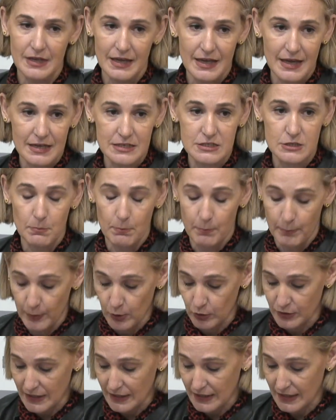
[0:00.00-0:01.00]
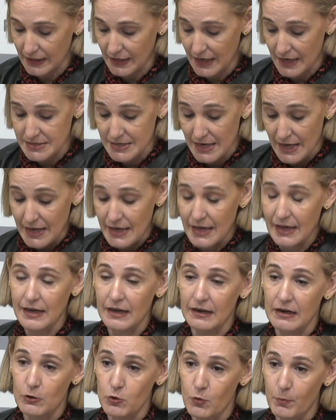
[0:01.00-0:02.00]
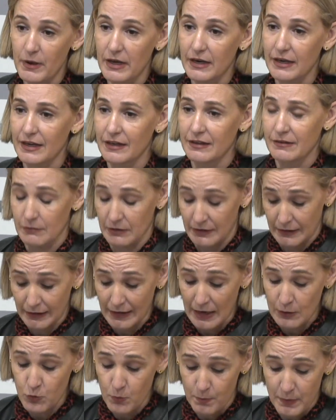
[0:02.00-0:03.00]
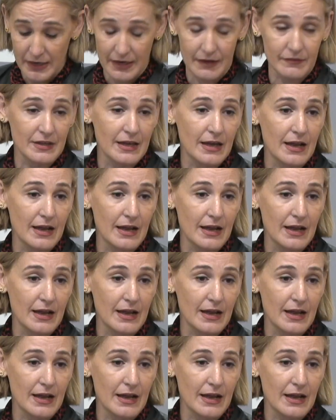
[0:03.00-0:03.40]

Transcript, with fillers: es protegerlas y que recuperen,